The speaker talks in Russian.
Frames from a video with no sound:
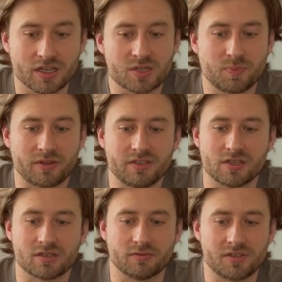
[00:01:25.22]
Наше
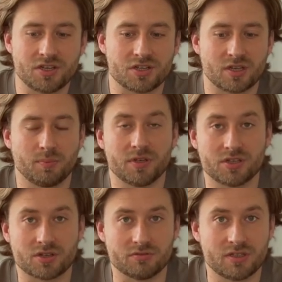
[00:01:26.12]
правительство всячески
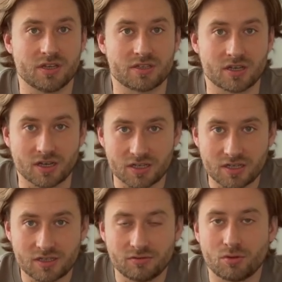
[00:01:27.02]
поддерживает сельское
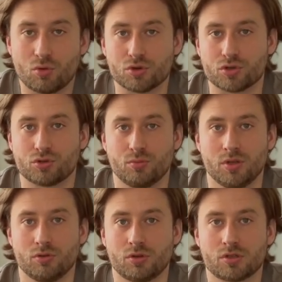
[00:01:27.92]
хозяйство, хочет, чтобы
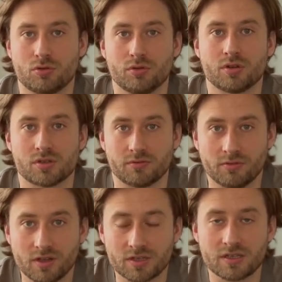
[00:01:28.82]
оно росло и
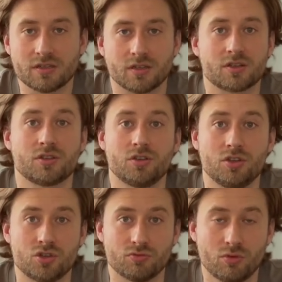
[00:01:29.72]
развивалось, так что
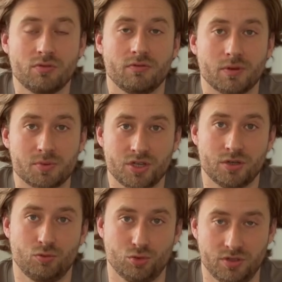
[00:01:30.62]
ничего
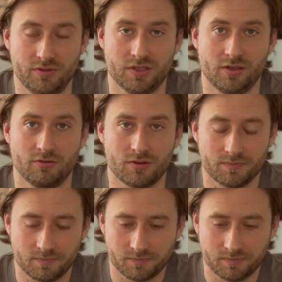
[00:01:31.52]
вообще удивительного.